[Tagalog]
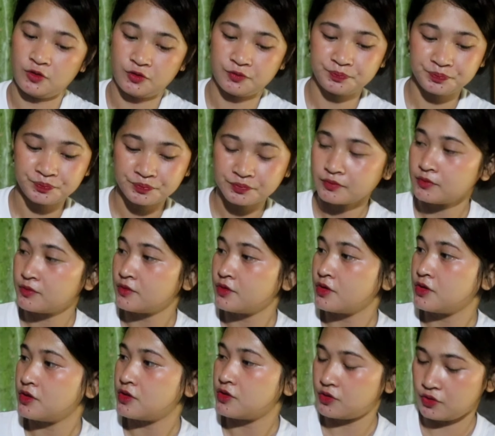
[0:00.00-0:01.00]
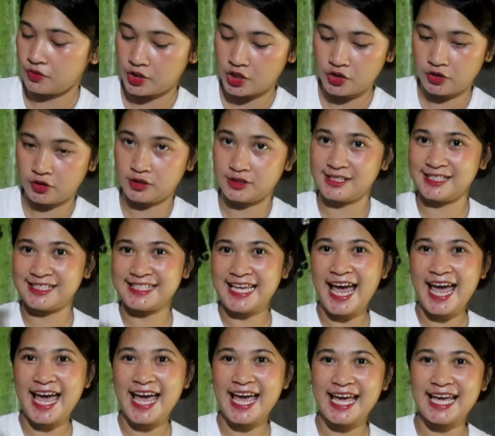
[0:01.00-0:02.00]
no? So, iyon.
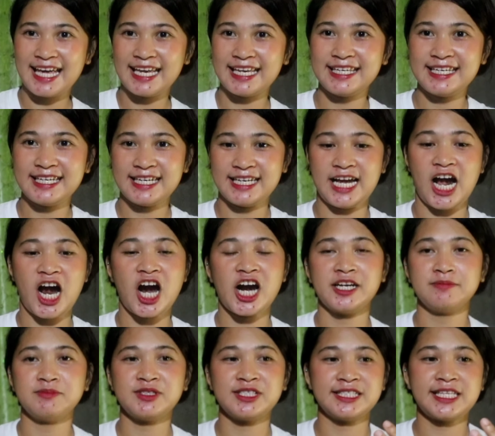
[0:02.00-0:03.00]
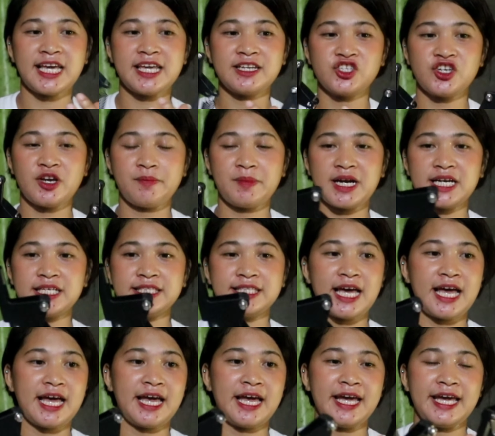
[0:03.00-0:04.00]
Stand! Arm stand siya mga
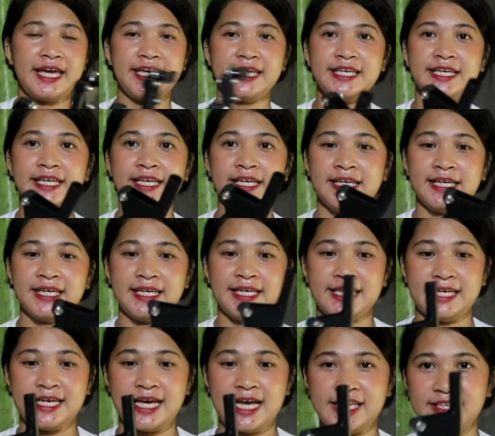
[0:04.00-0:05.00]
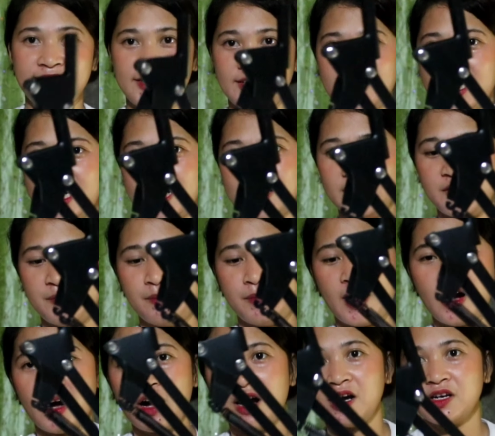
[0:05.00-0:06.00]
day. Ayan, di
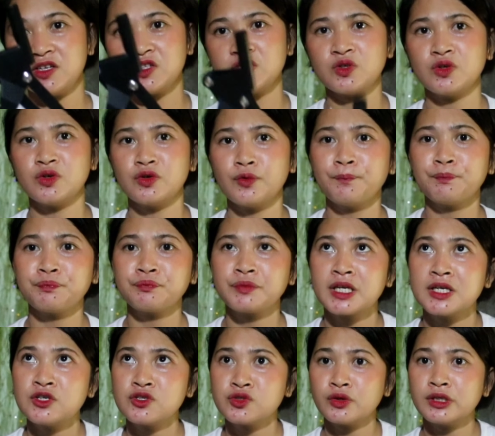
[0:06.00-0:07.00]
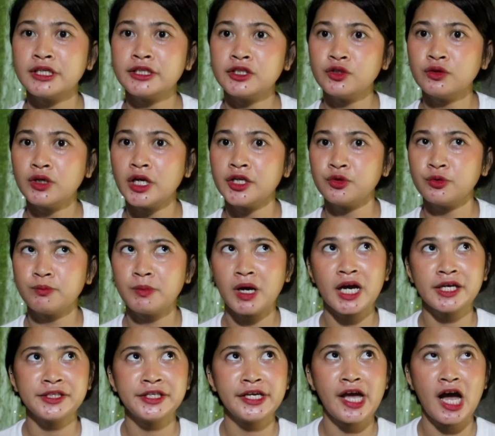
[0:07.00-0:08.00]
ba? So, sulit yung ano
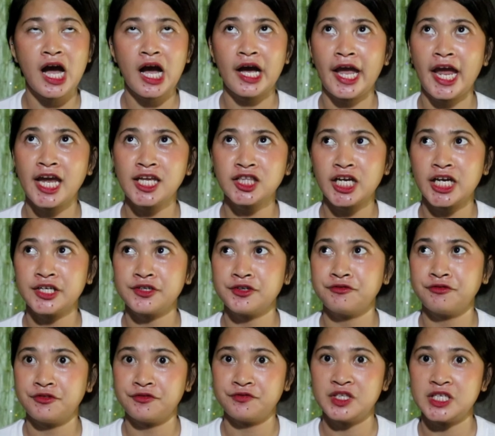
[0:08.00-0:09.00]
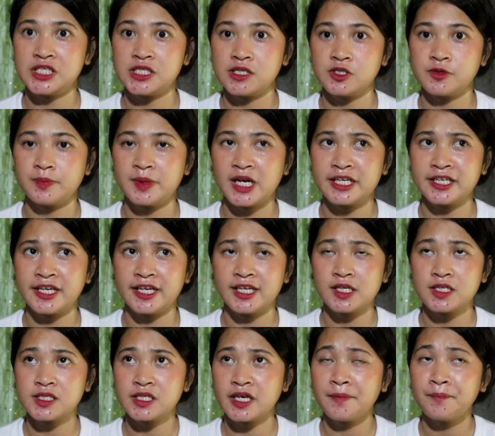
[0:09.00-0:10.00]
mga day ha, 856 mga day
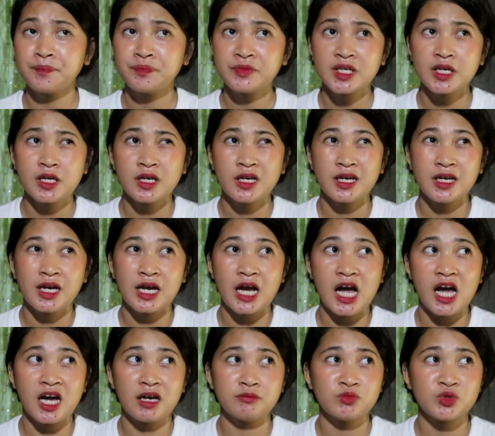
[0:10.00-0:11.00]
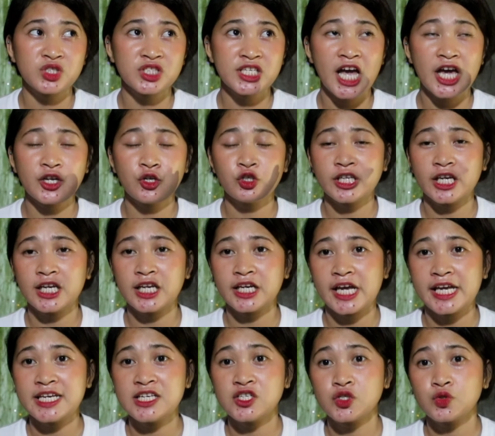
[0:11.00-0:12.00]
kasi um, sa ano talaga
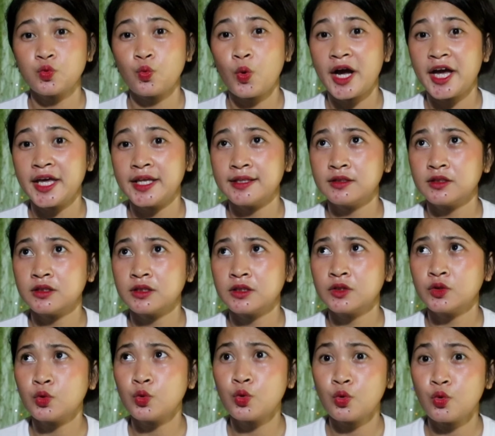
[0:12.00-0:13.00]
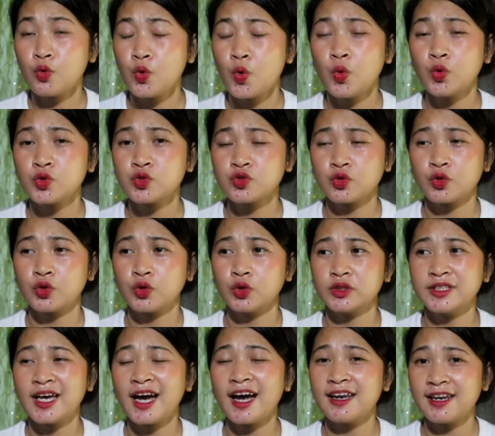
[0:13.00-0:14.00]
is 1, 2. So,
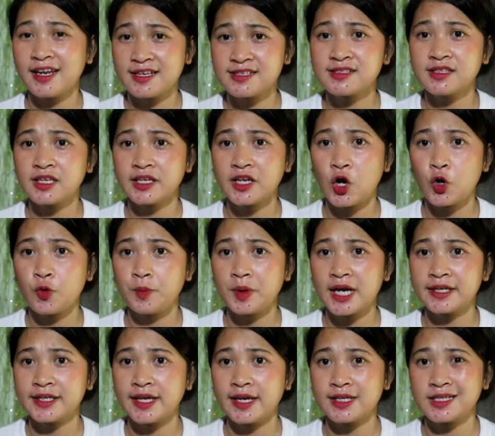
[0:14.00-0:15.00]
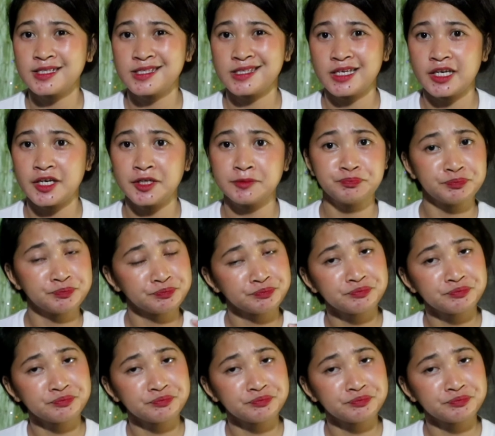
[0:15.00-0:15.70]
naka-less din ako mga day kasi